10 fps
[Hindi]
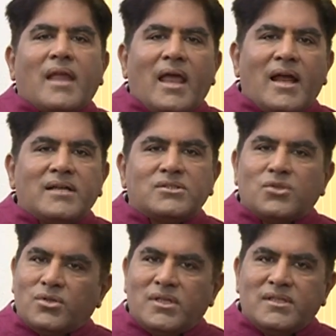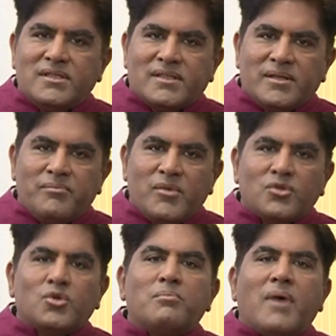कैलाश चौधरी जी से
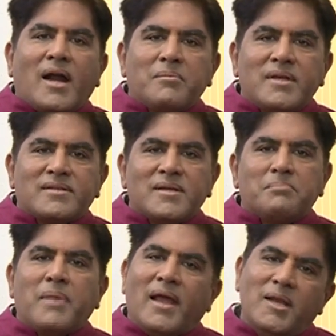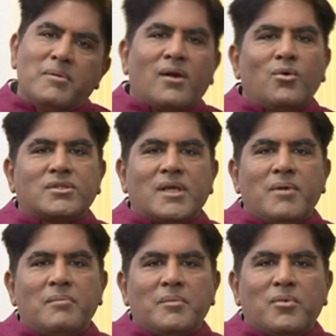जो बाड़मेर से पहली बार
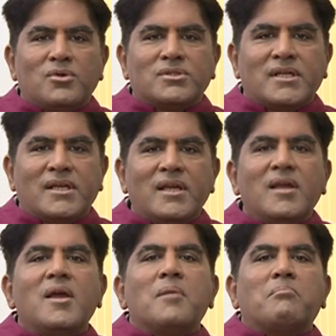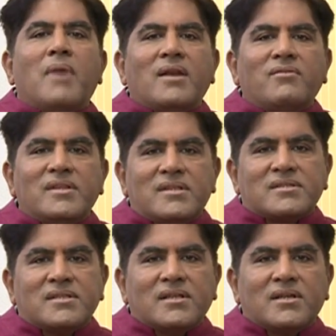लोकसभा में पहुंचे हैं मानवेंद्र
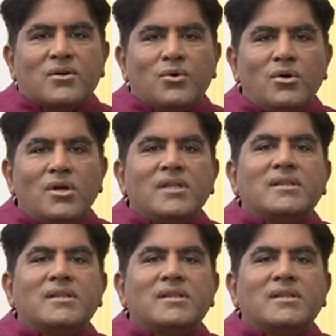सिंह को